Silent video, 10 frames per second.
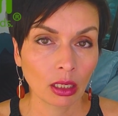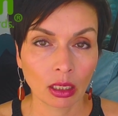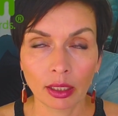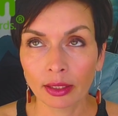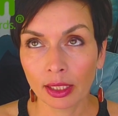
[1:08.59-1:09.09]

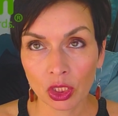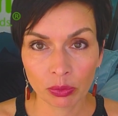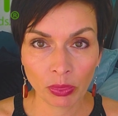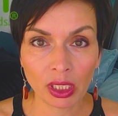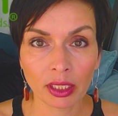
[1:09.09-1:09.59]
а, и
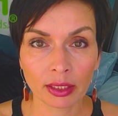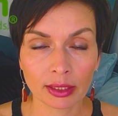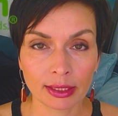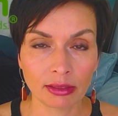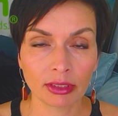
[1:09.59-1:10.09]
даже менее
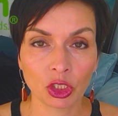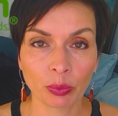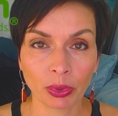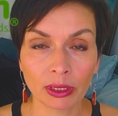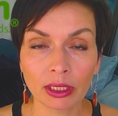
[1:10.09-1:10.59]
красивая,
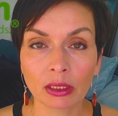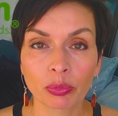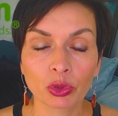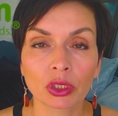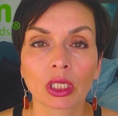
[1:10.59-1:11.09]
чем пантера,
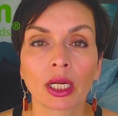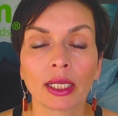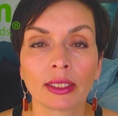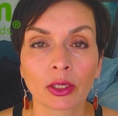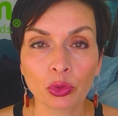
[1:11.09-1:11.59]
просто
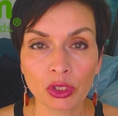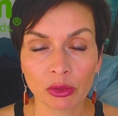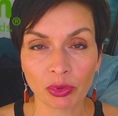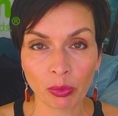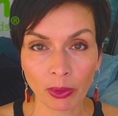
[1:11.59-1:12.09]
какая-то
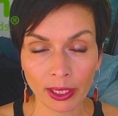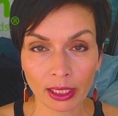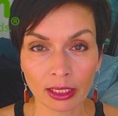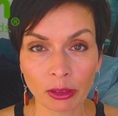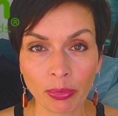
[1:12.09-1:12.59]
россыпь
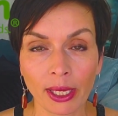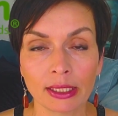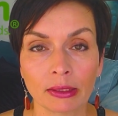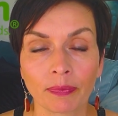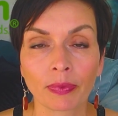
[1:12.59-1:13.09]
непонятных
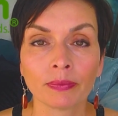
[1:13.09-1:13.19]
пятен.